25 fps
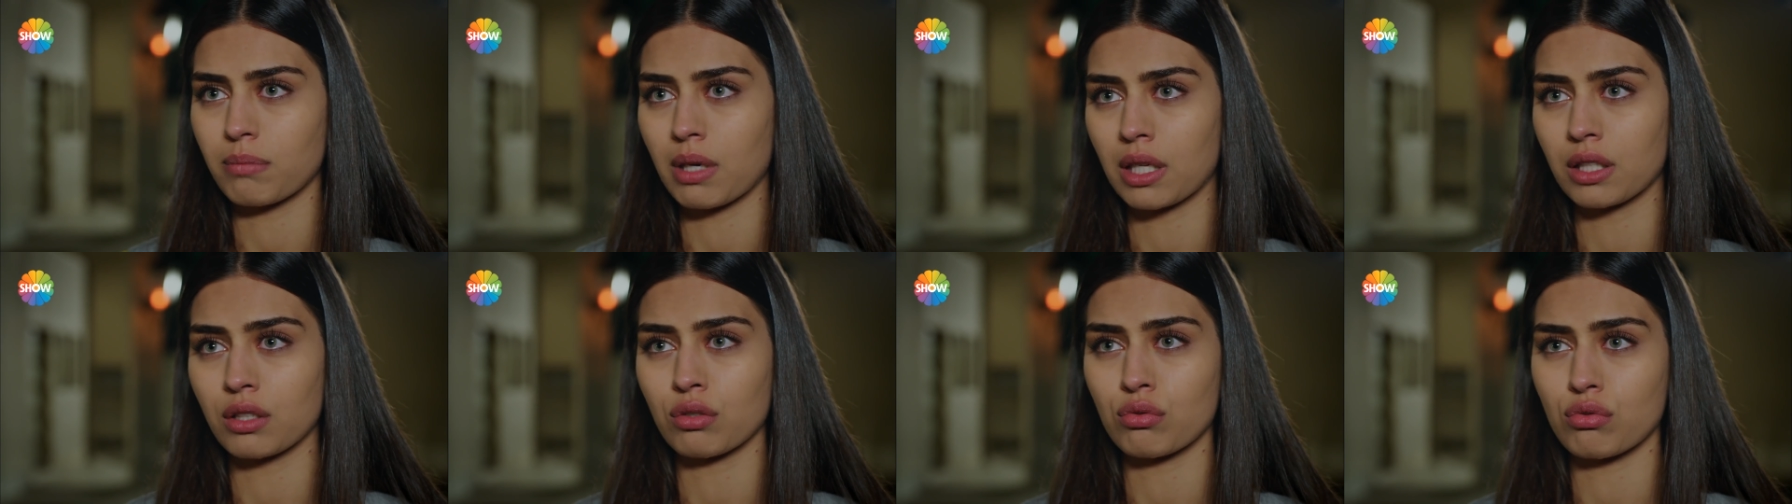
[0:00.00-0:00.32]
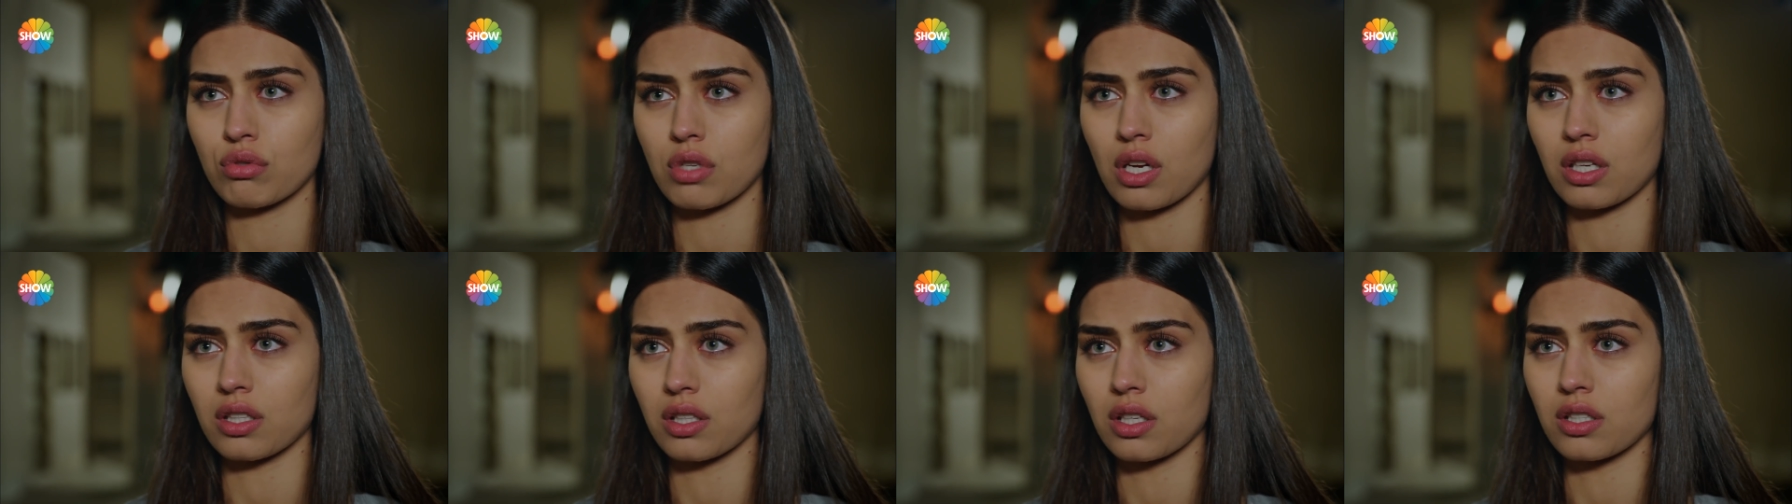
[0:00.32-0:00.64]

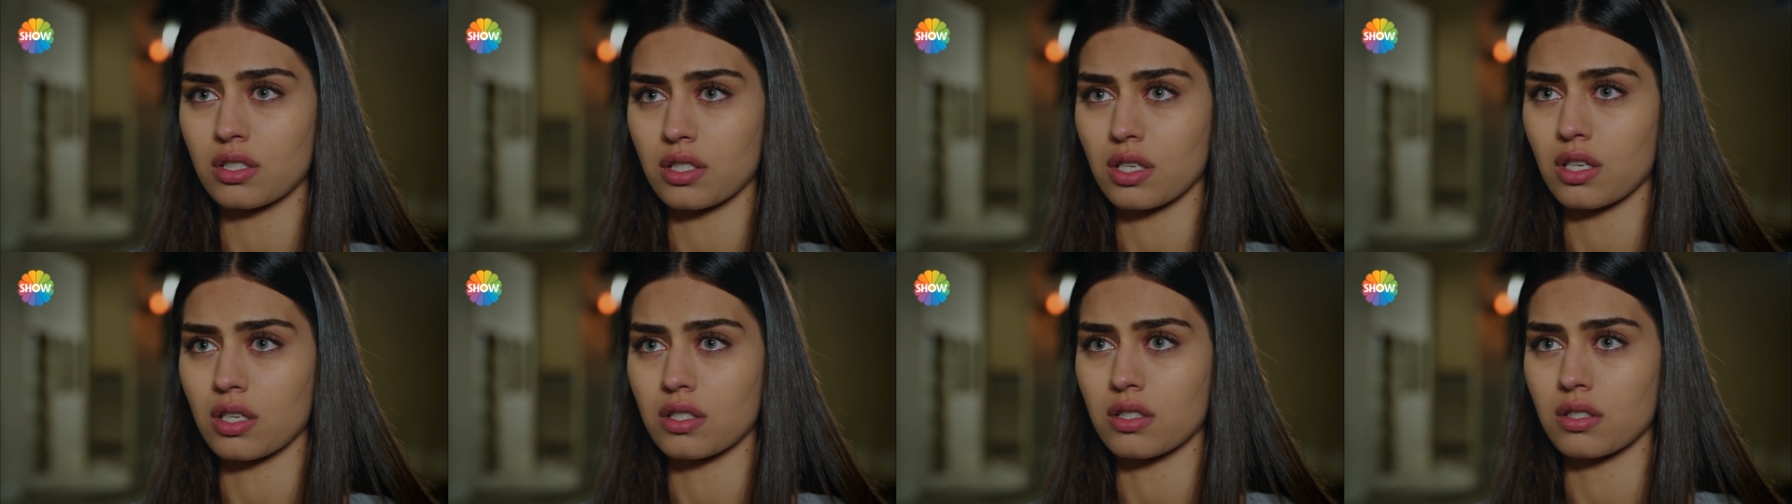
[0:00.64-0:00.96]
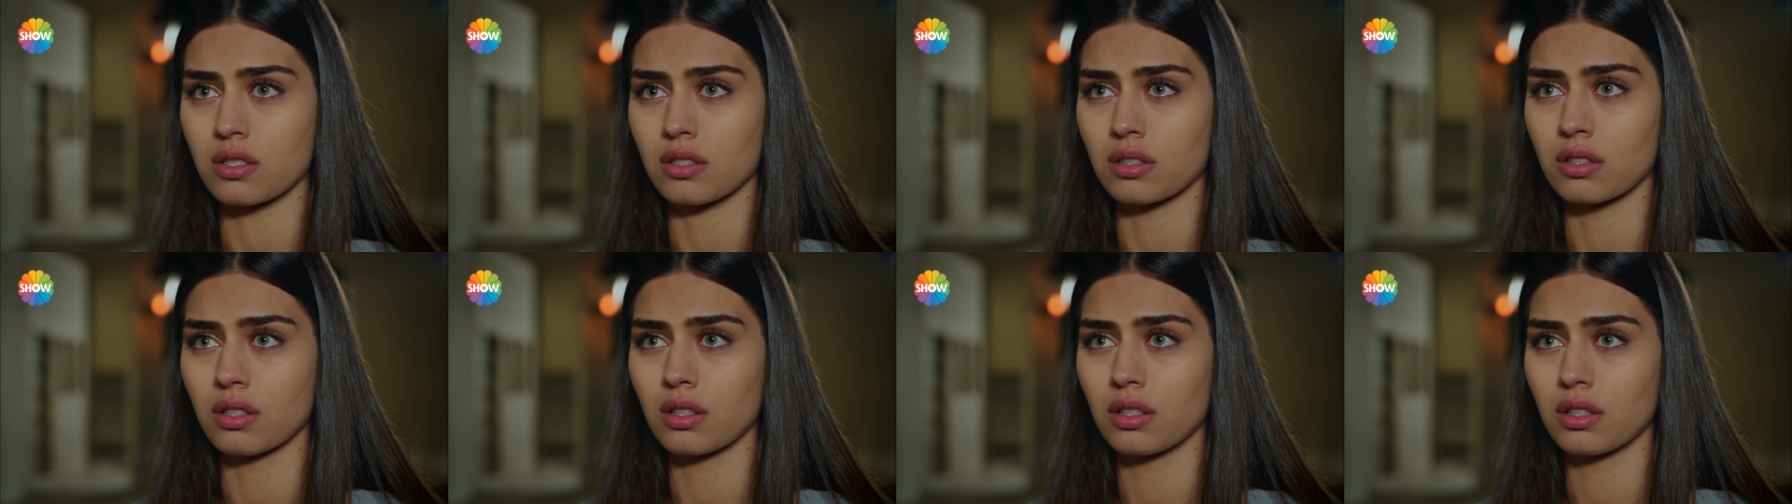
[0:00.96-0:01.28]
Benden
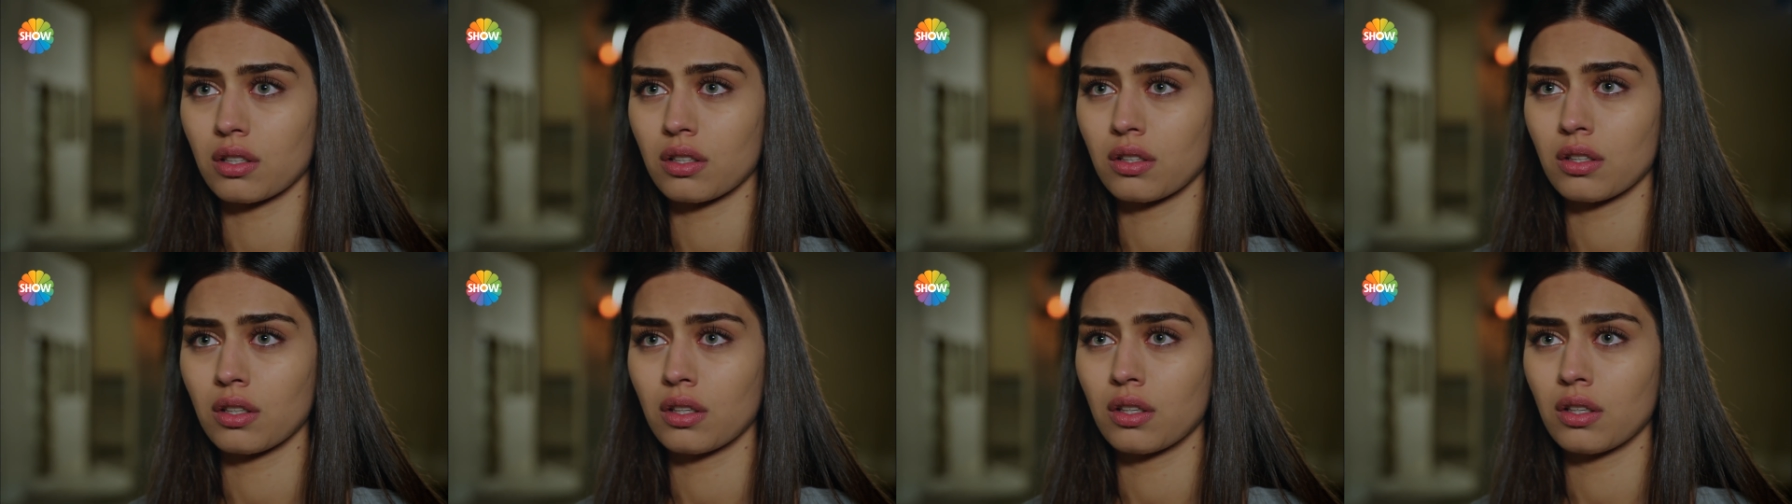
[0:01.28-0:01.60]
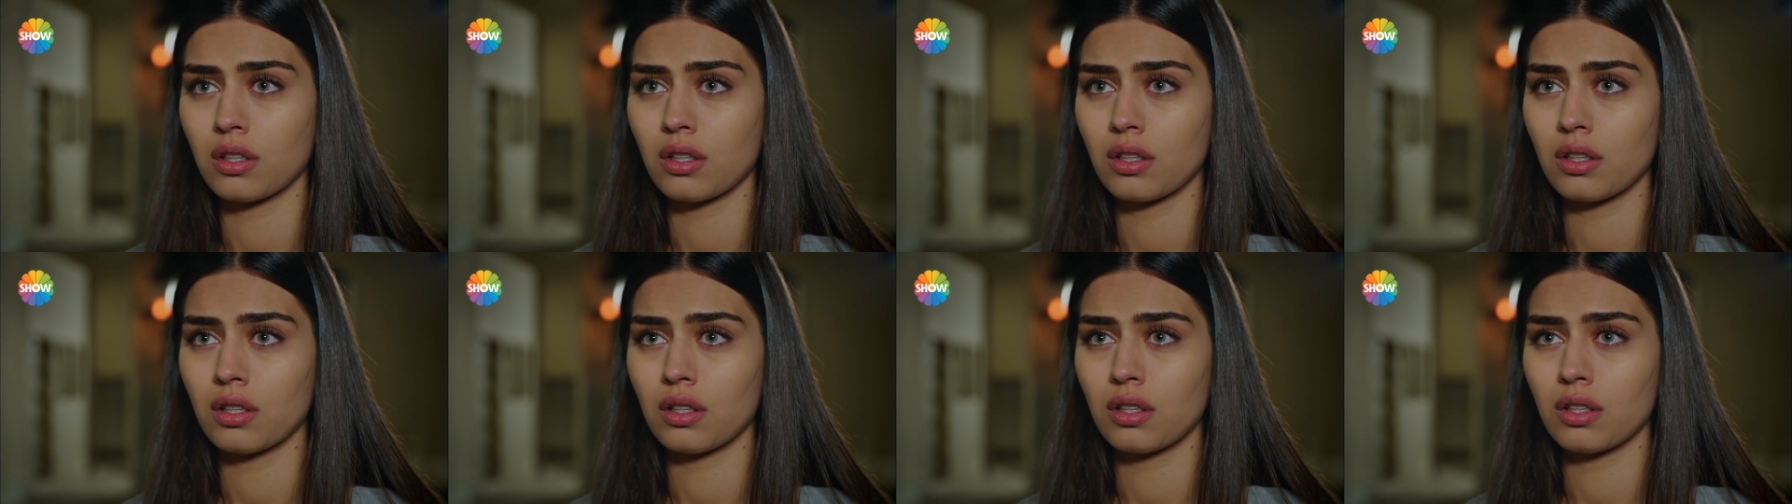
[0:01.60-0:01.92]
uzaklaşacaksın.
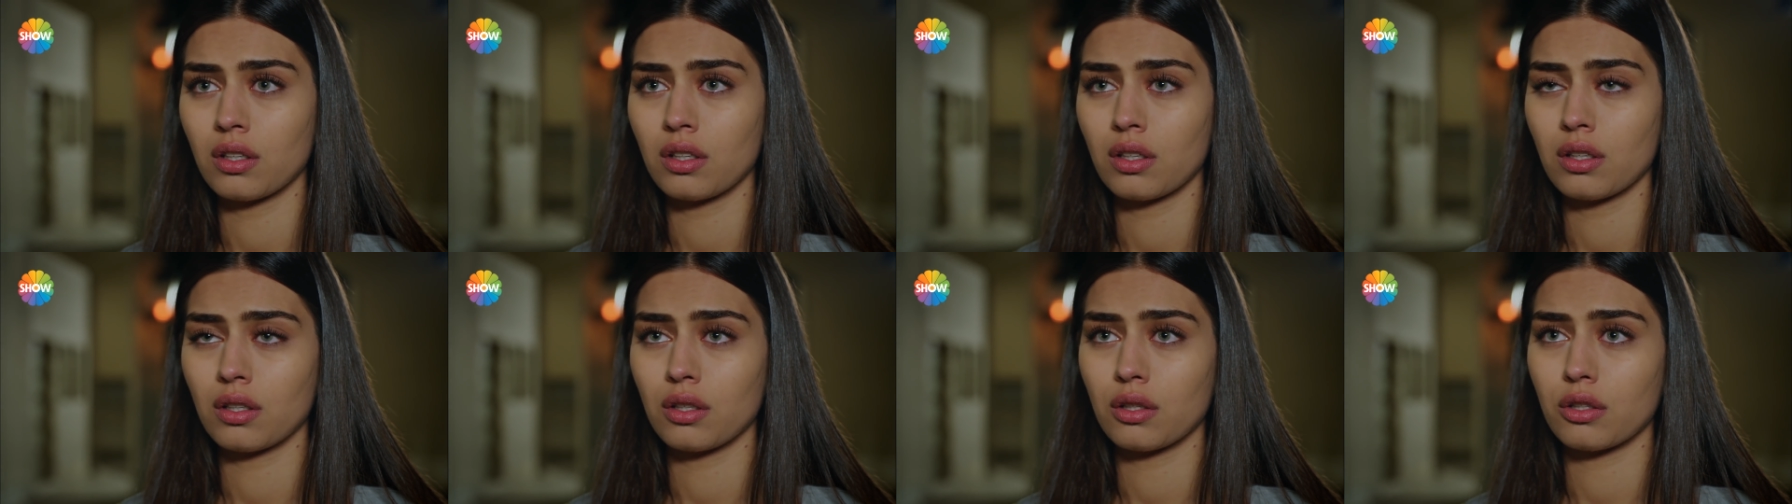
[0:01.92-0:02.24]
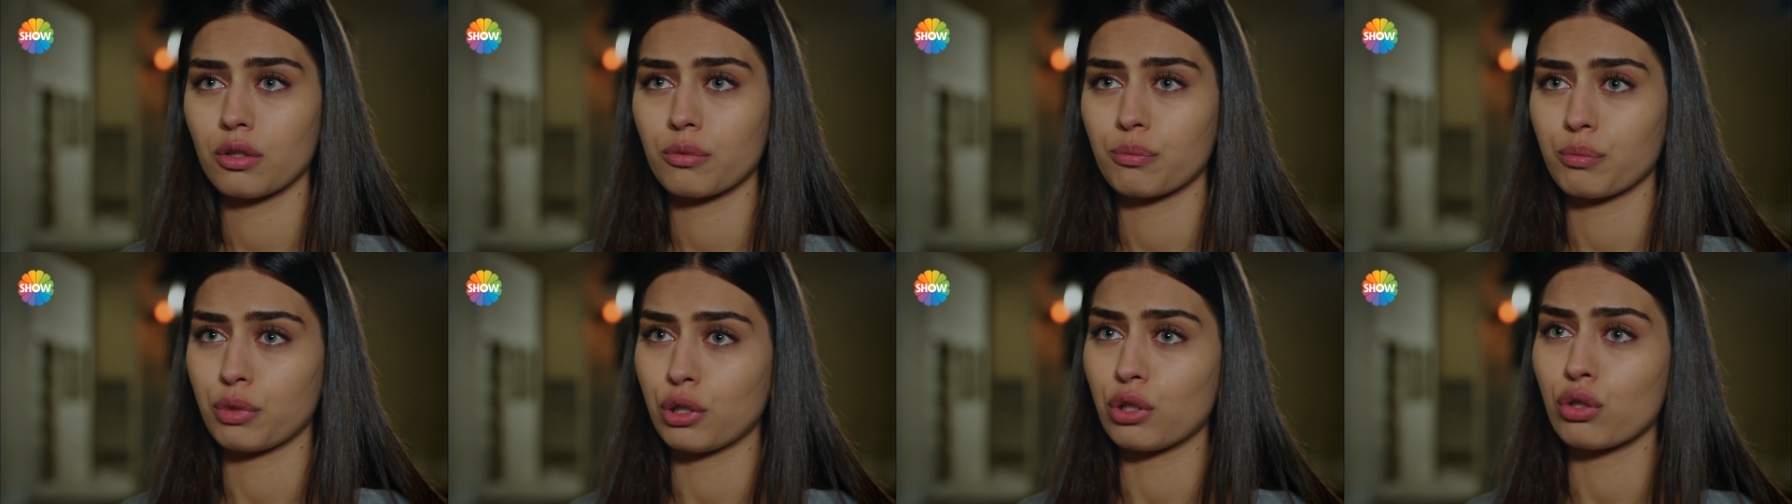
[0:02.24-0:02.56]

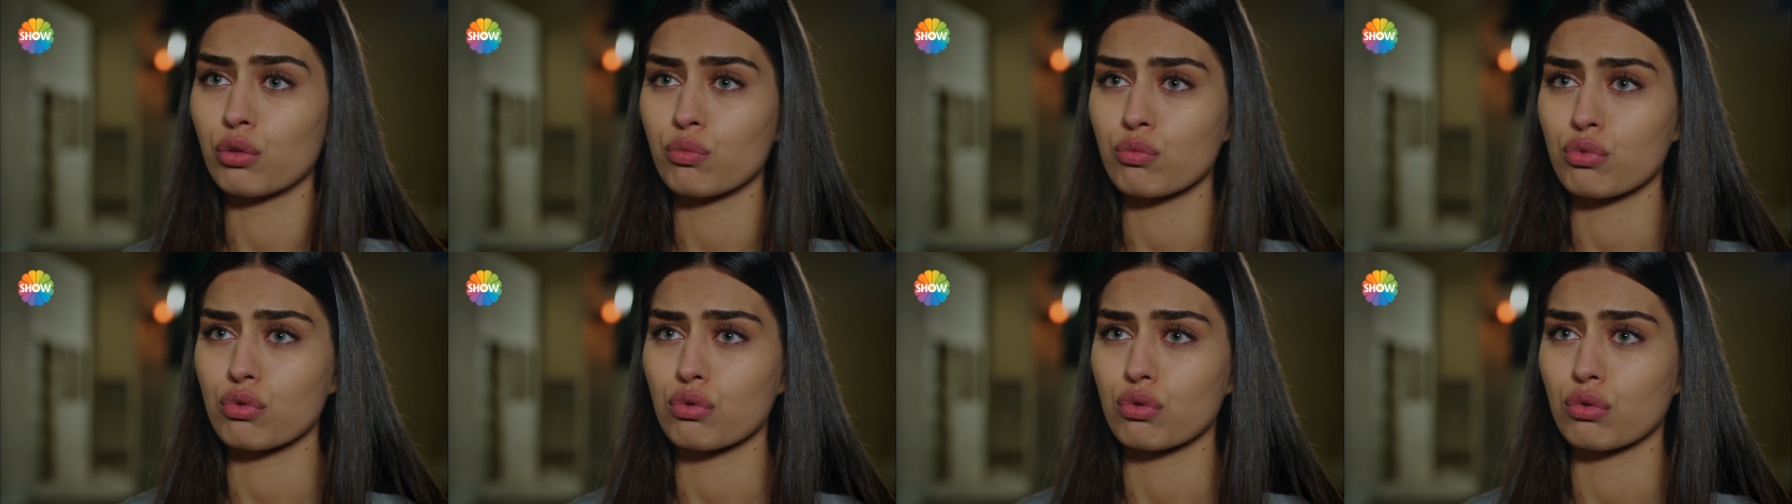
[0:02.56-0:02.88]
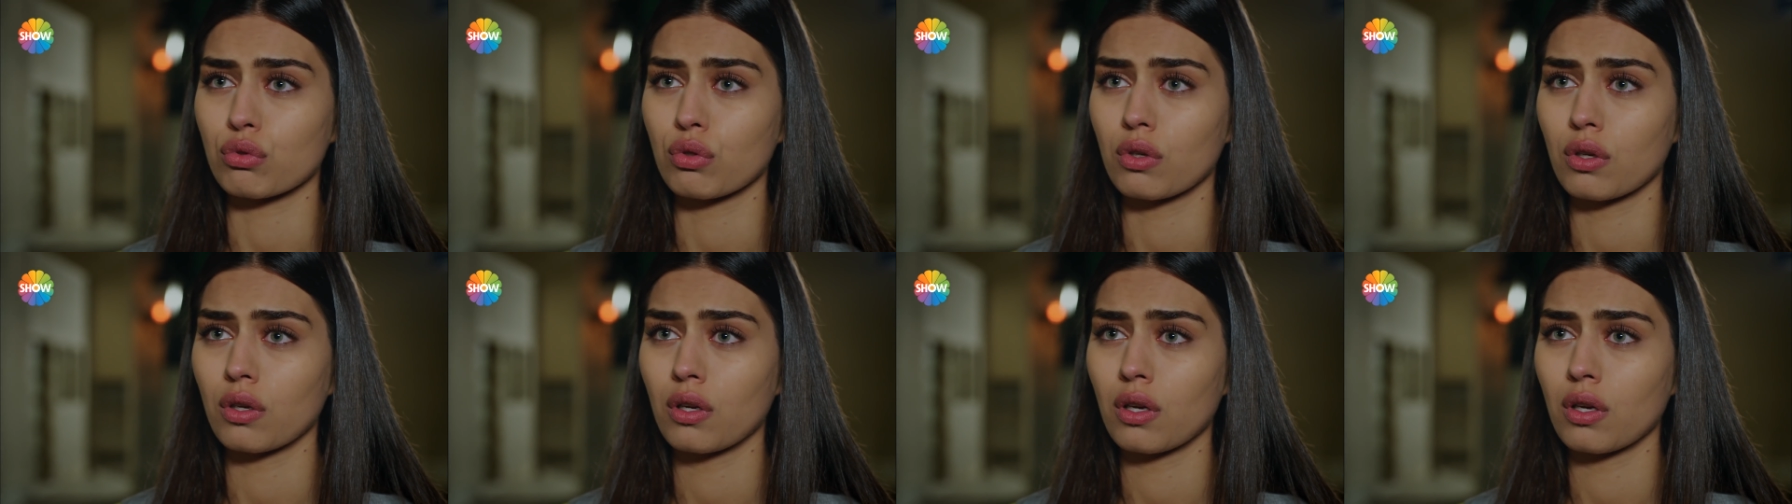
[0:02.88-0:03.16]
Biliyor musun?